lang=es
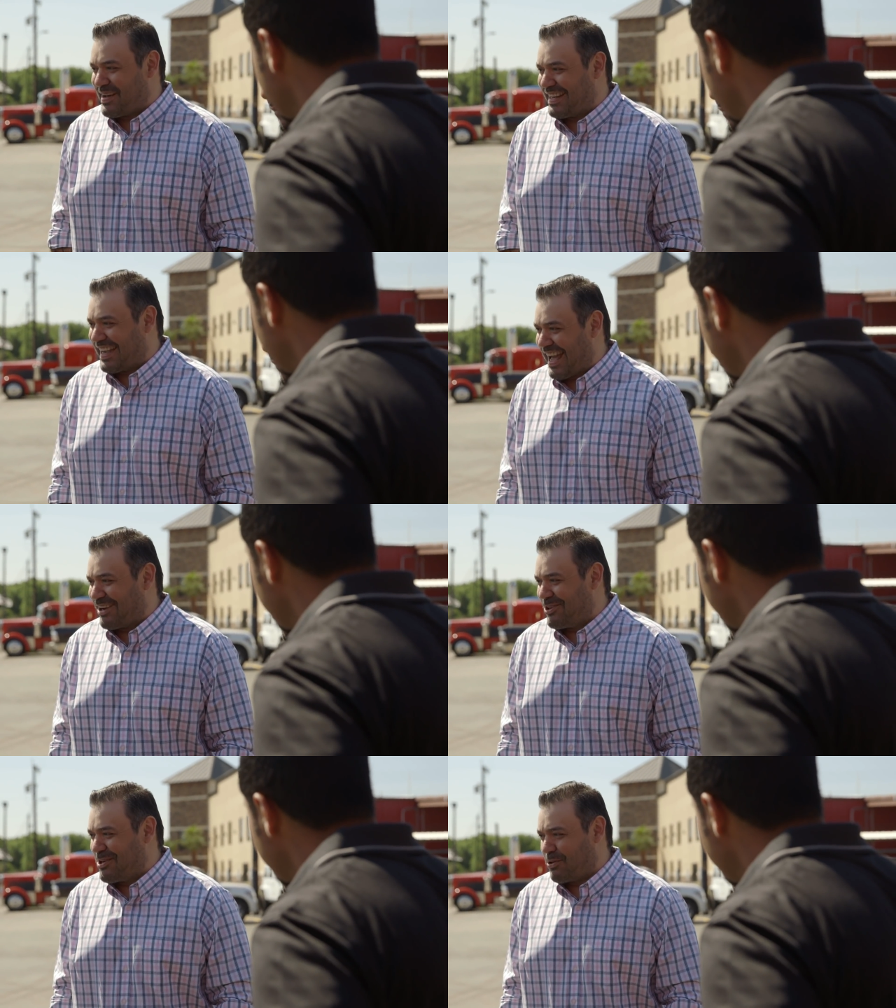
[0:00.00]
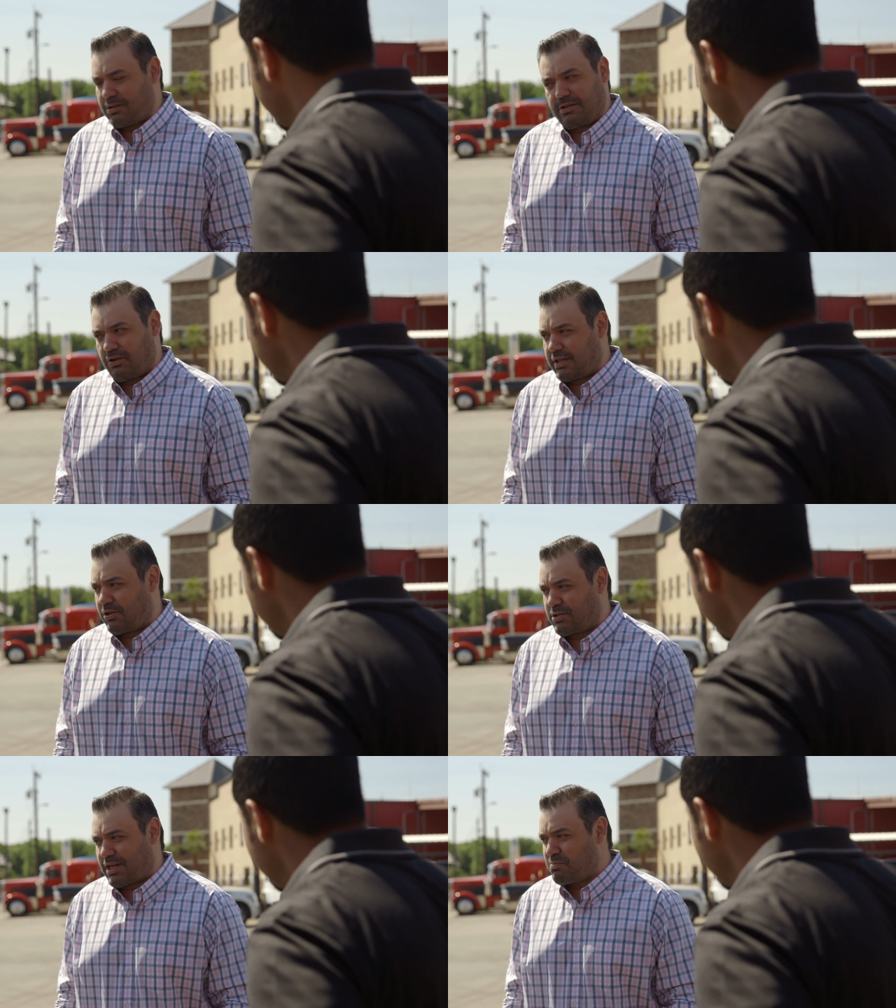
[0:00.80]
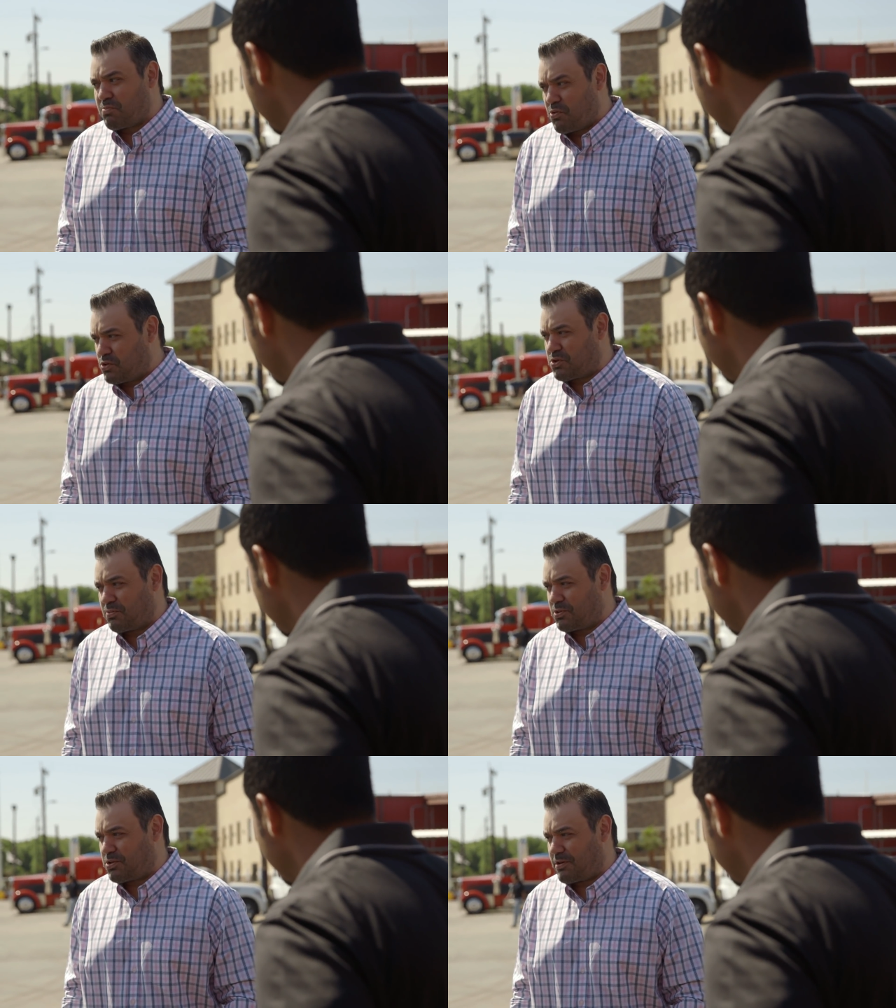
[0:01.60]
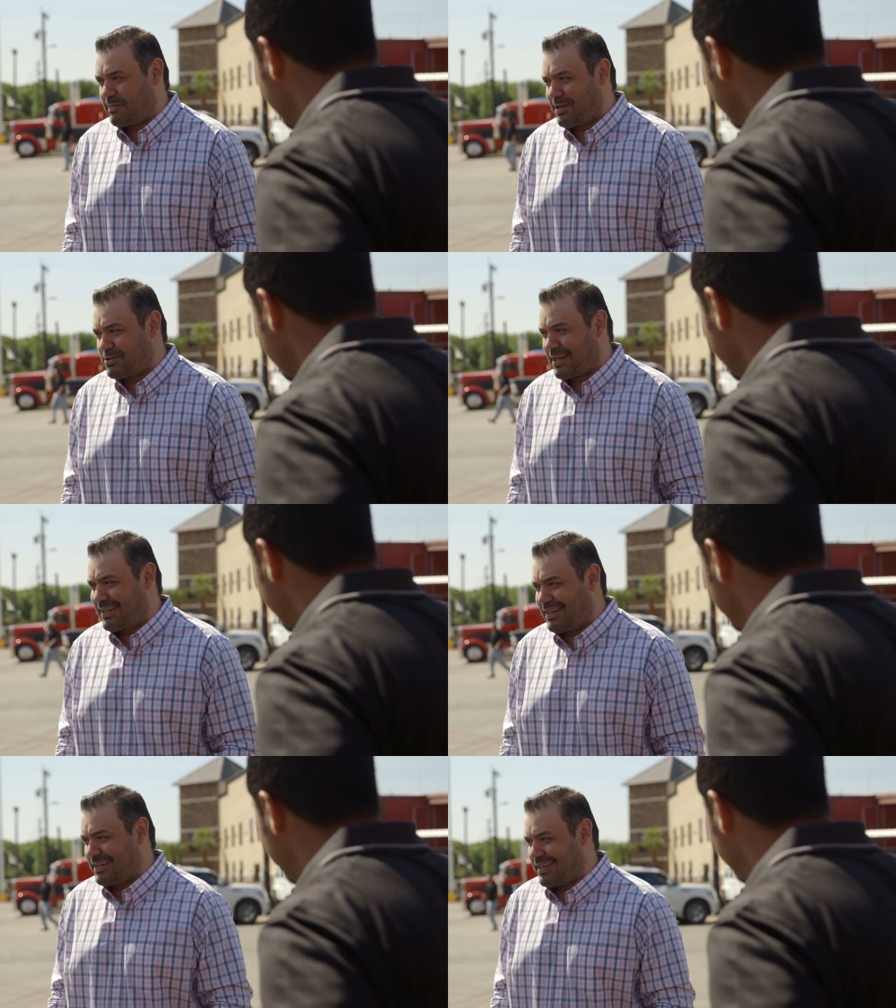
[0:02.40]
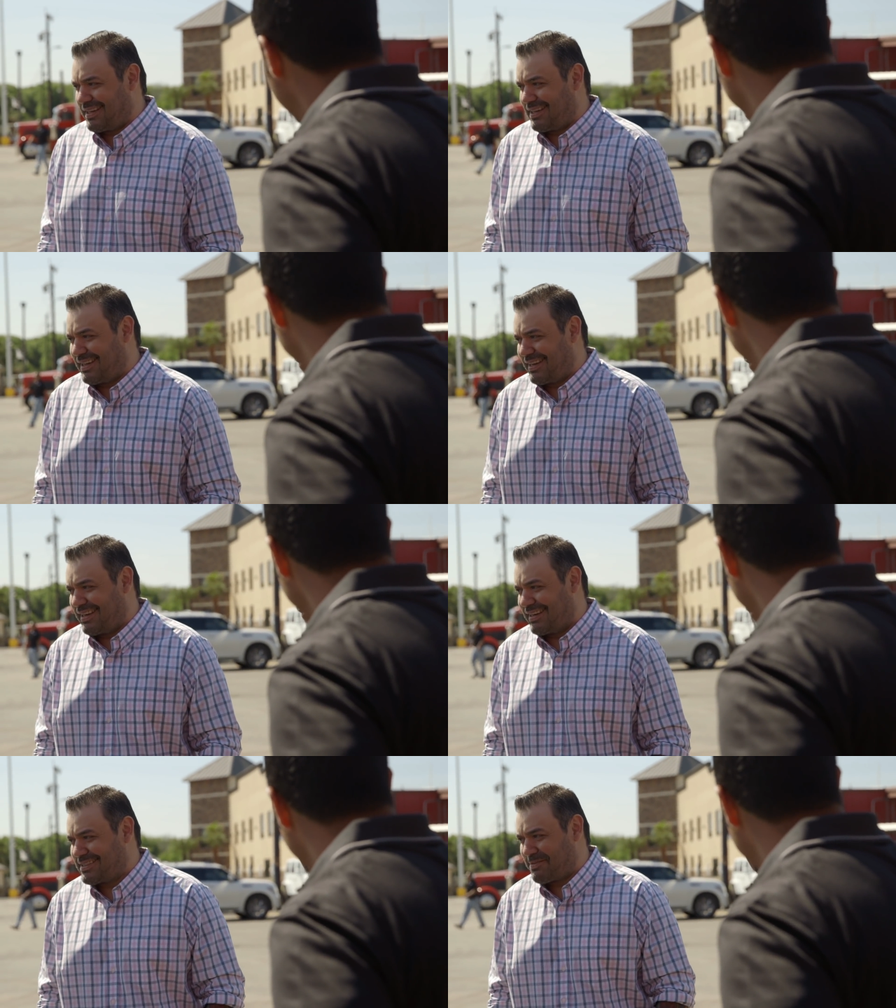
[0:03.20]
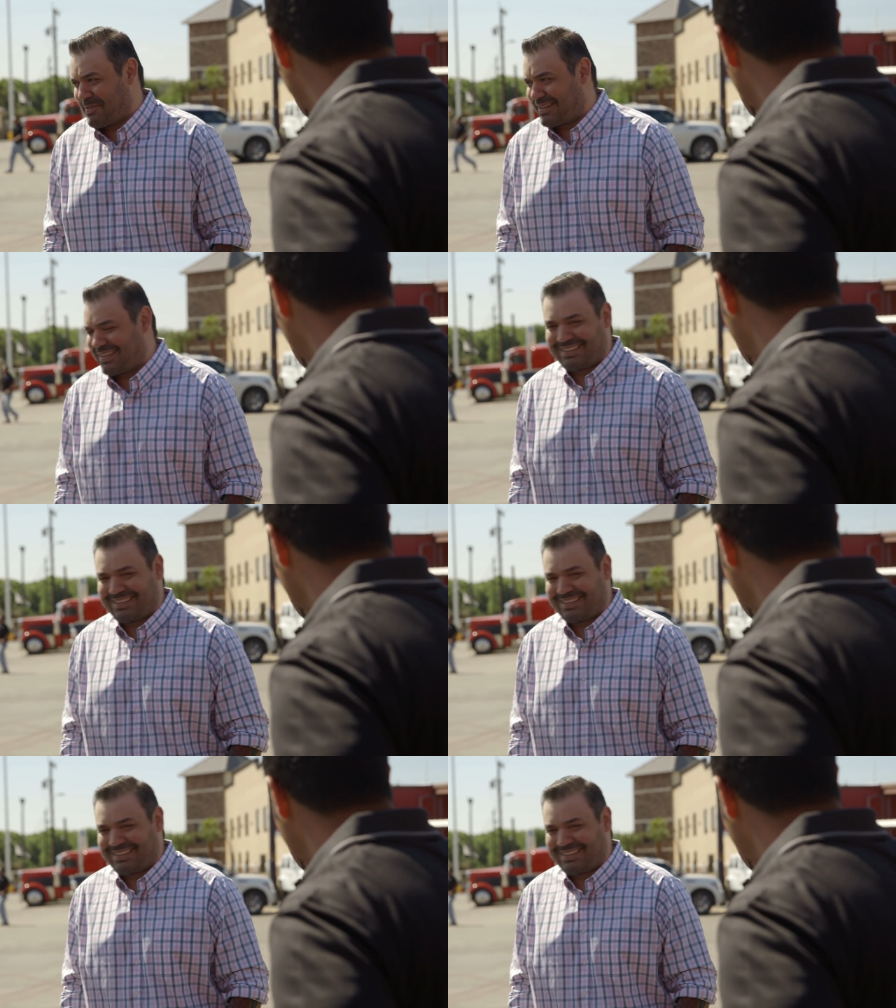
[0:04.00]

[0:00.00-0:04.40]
manejarlo y, no le quiero echar mucho, mucho de menos ahí en, en, Zapata.